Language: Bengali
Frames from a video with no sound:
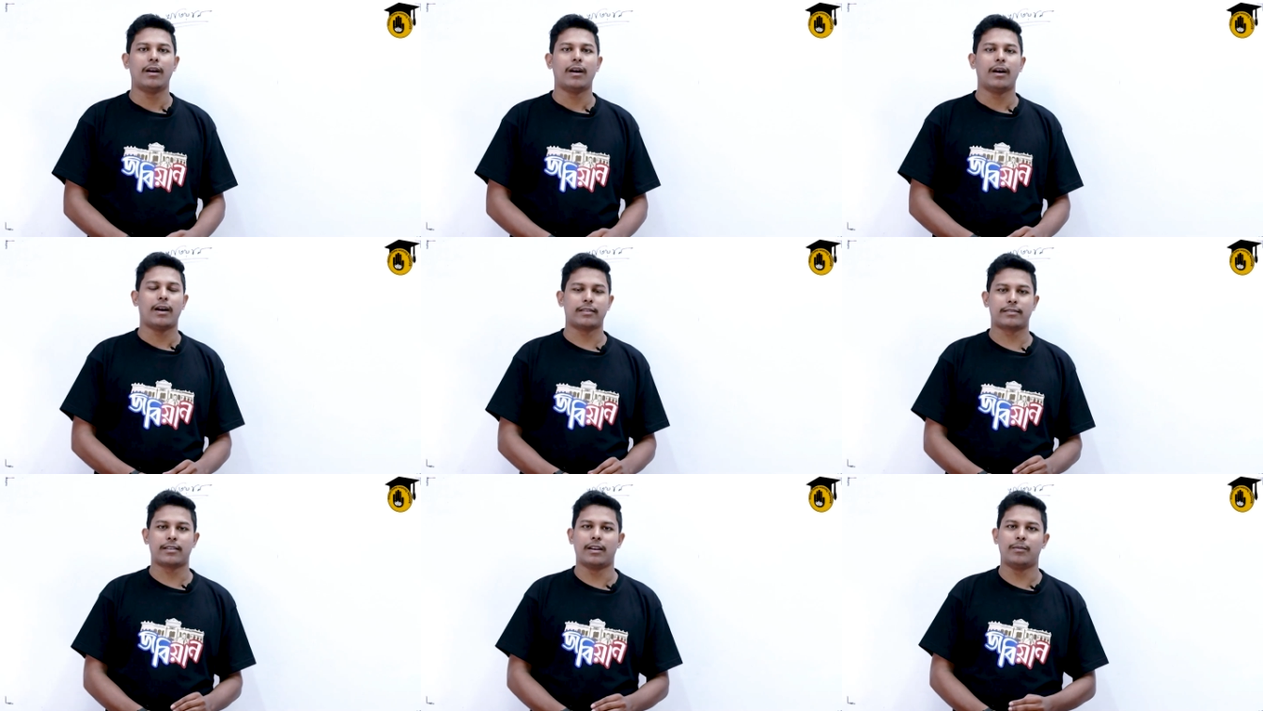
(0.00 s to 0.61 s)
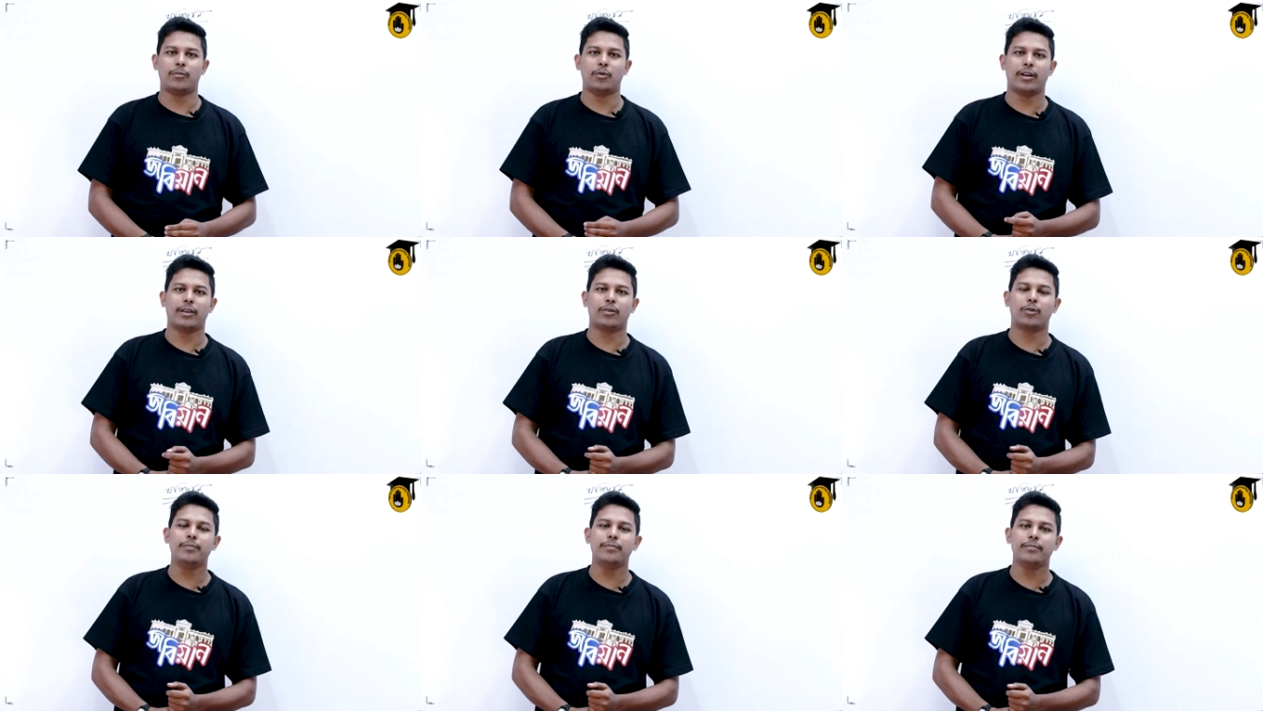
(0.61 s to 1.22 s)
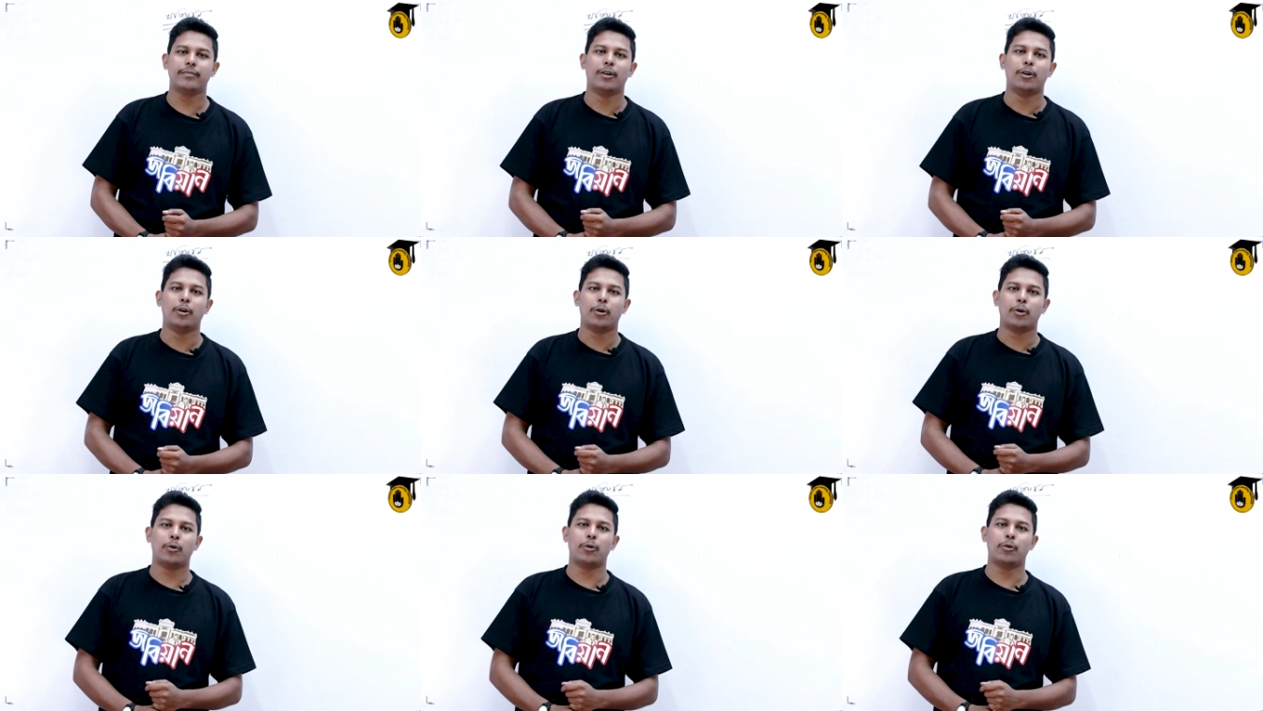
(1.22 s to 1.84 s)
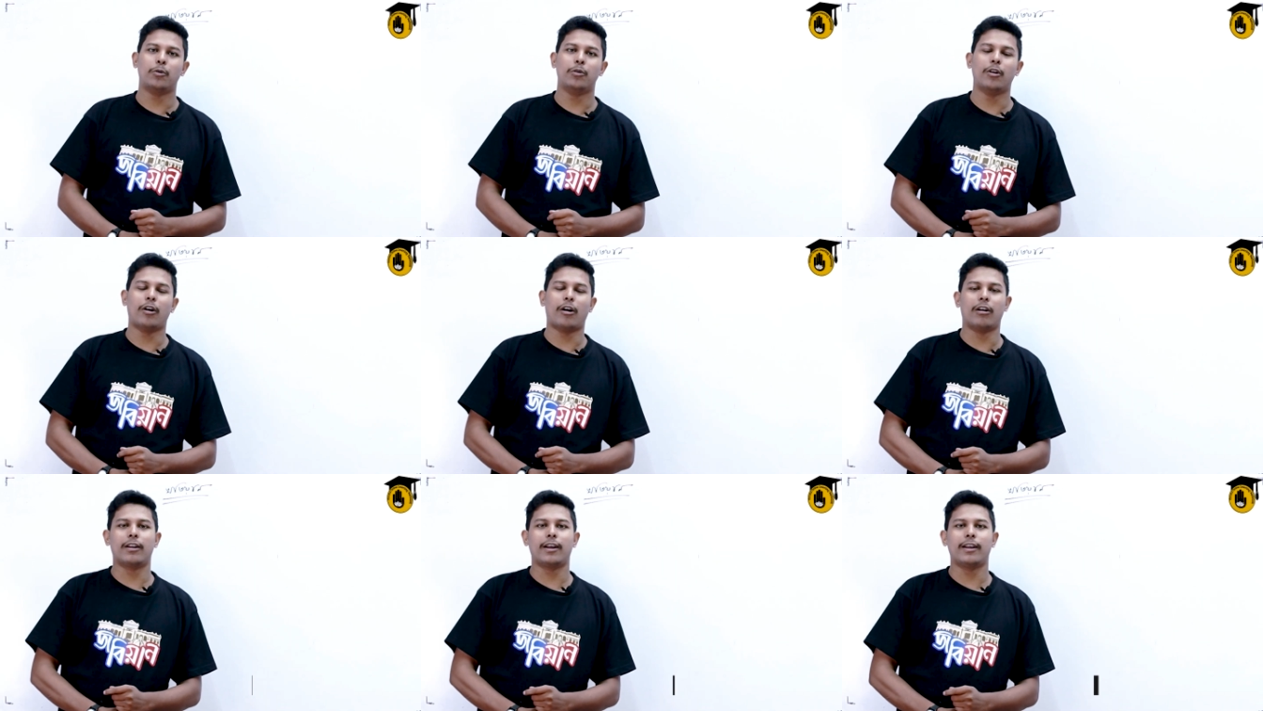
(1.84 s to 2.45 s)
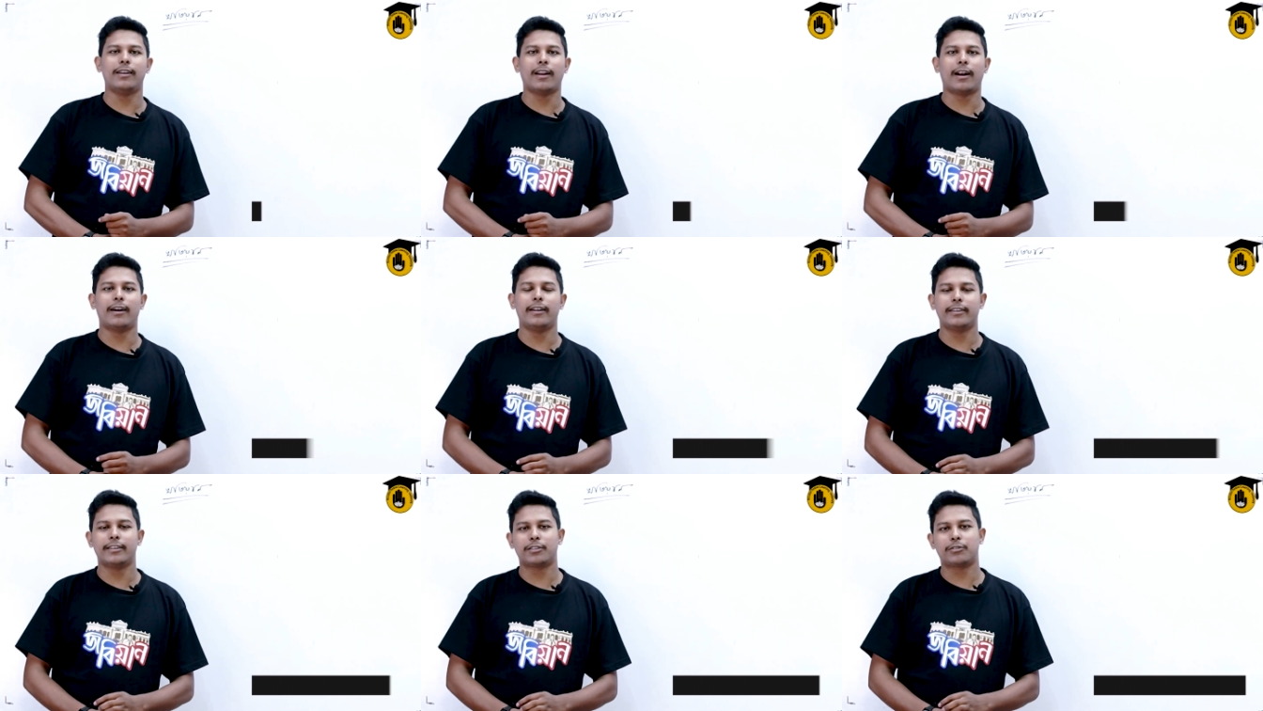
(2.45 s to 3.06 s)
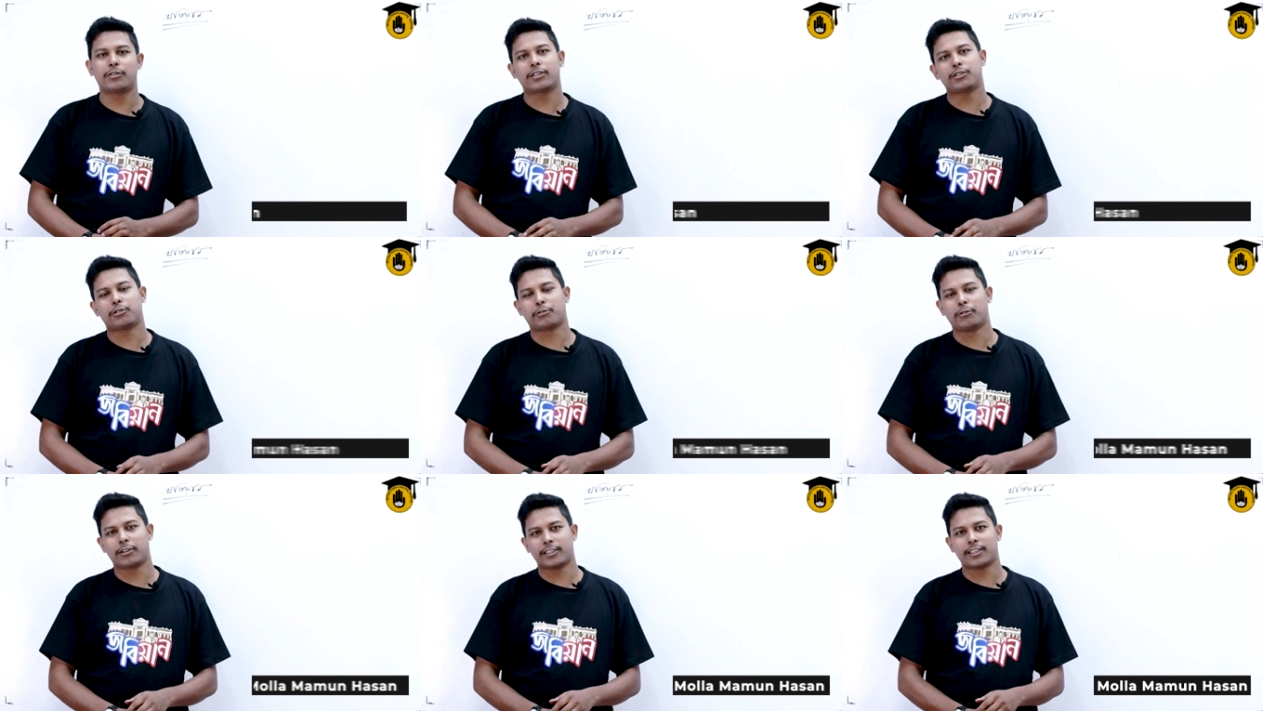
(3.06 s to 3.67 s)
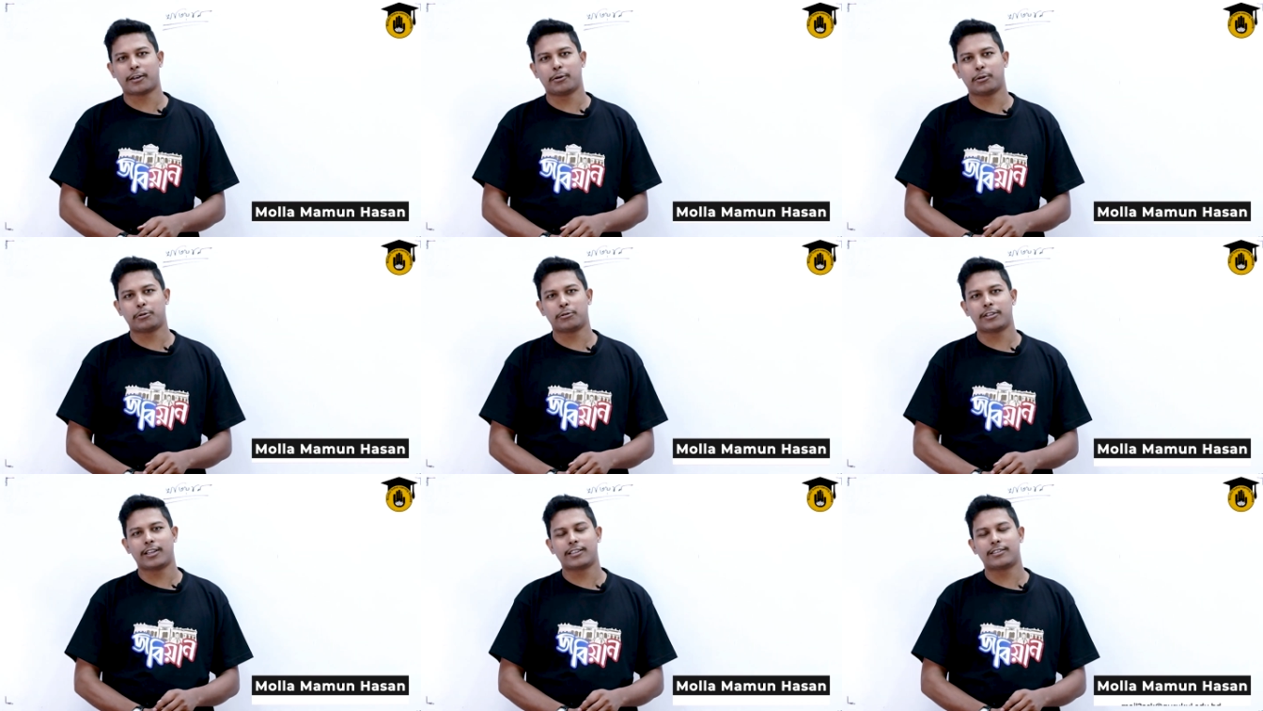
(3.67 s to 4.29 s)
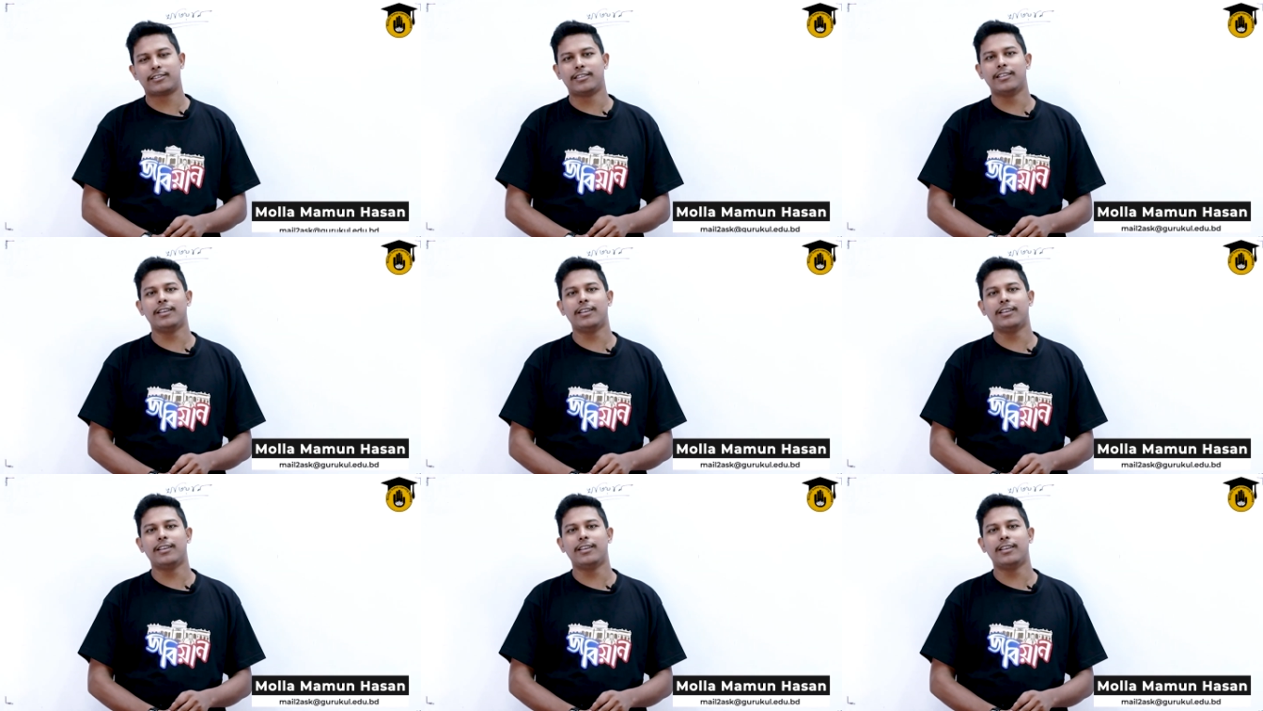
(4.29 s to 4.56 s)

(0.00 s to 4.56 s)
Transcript: আসসালামু আলাইকুম গুরুকুল অনলাইন লার্নিং নেটওয়ার্কে সকলকে স্বাগত জানাচ্ছি